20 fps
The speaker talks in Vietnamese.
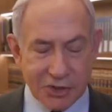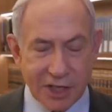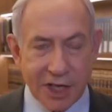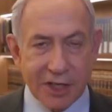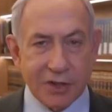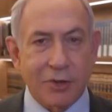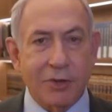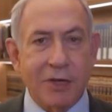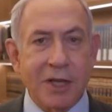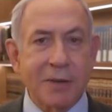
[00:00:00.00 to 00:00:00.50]

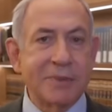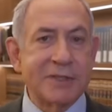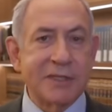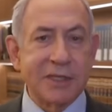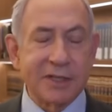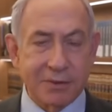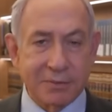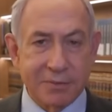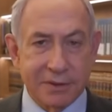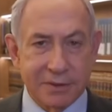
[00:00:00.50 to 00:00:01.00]
Trước đó, Thủ
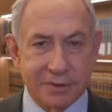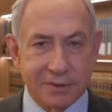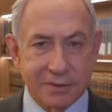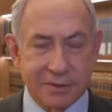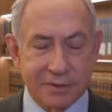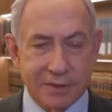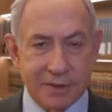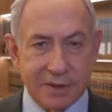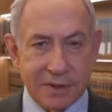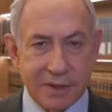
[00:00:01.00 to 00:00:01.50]
tướng
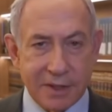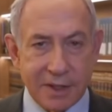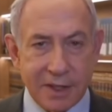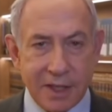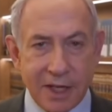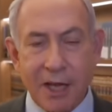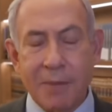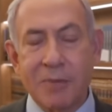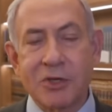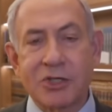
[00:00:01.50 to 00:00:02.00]
Israel
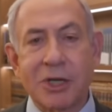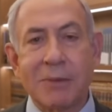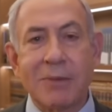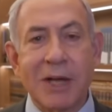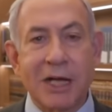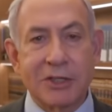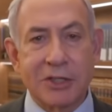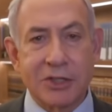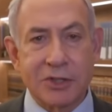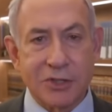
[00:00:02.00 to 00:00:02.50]
Benjamin
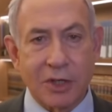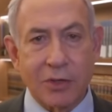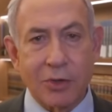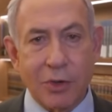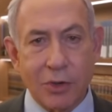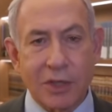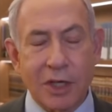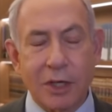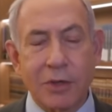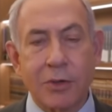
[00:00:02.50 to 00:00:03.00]
Netanyahu
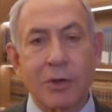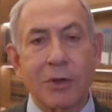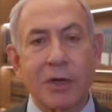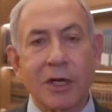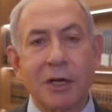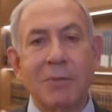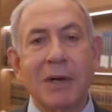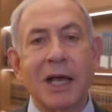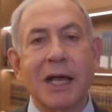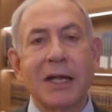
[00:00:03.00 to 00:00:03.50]
đã cảnh
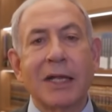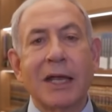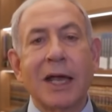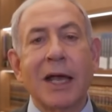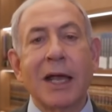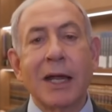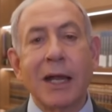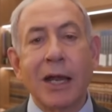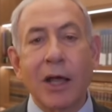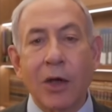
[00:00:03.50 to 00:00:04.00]
báo về những
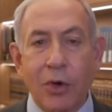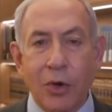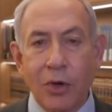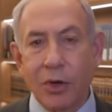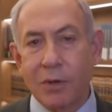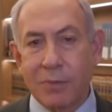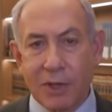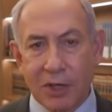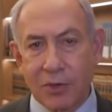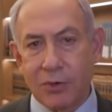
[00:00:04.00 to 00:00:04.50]
hậu quả
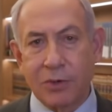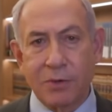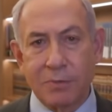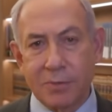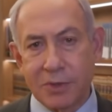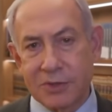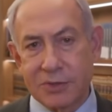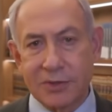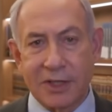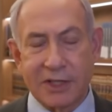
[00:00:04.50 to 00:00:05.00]
nghiêm trọng mà
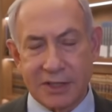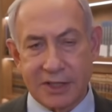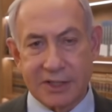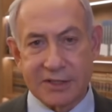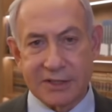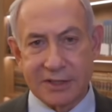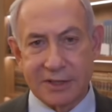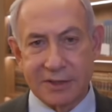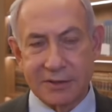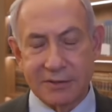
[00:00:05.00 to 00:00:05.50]
Liban
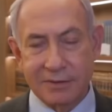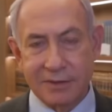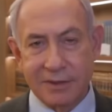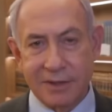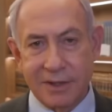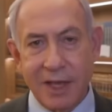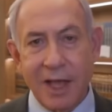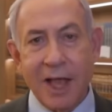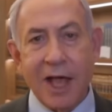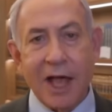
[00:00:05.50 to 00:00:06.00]
phải đối mặt
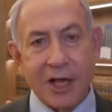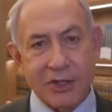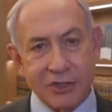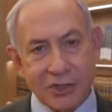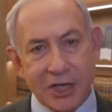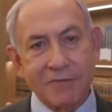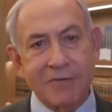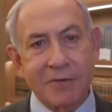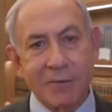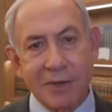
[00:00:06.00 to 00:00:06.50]
nếu
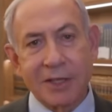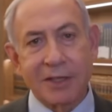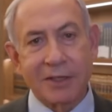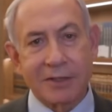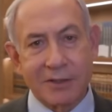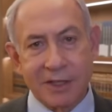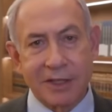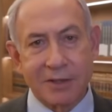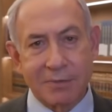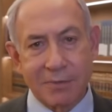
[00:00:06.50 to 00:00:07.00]

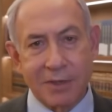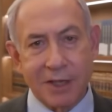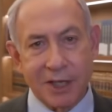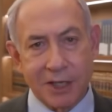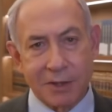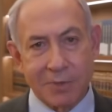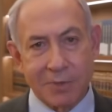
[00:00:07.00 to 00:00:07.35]
Hezbollah gây chiến.